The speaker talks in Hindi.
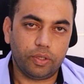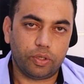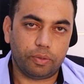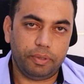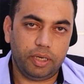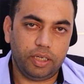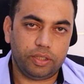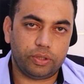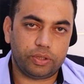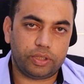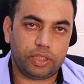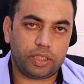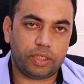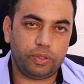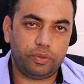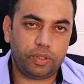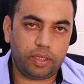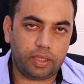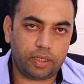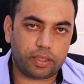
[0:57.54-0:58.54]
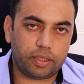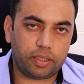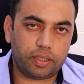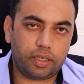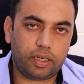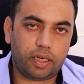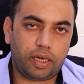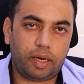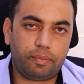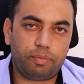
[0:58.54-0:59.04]
तो मैंने सोचा क्यों ना
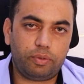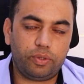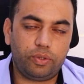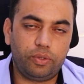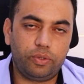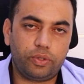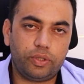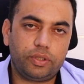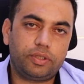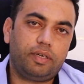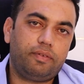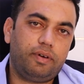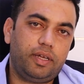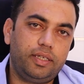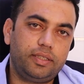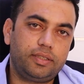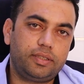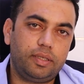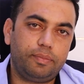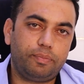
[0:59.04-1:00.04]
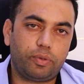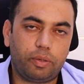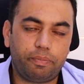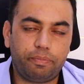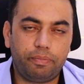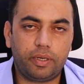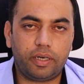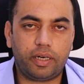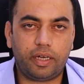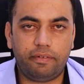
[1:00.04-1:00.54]
आप लोगों को इस हवाले से
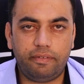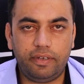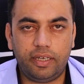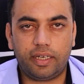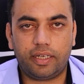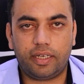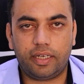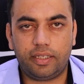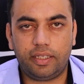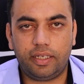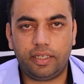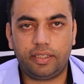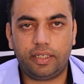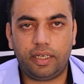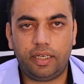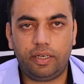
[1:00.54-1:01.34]
प्रॉपर अवेयर कर दिया